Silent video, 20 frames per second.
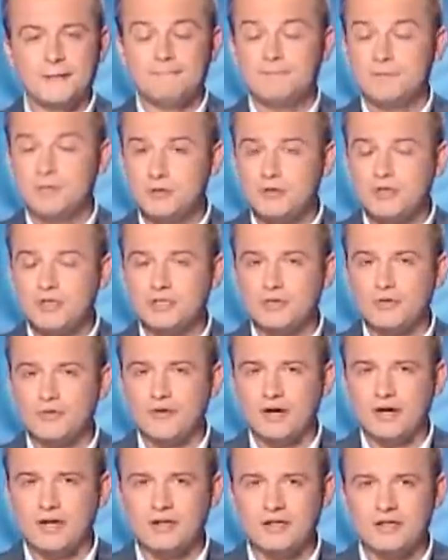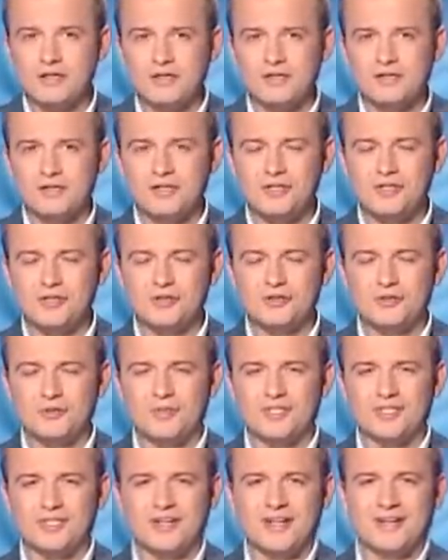Dziękuję za uwagę i do
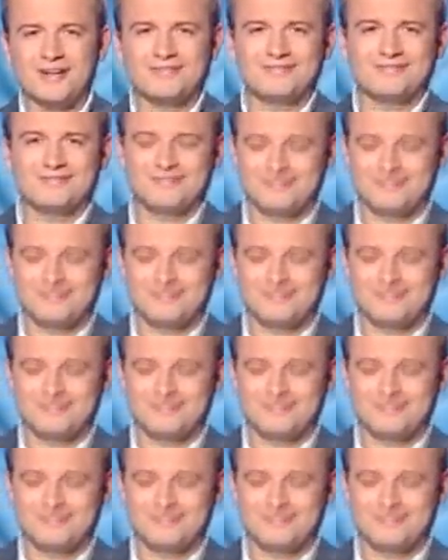zobaczenia.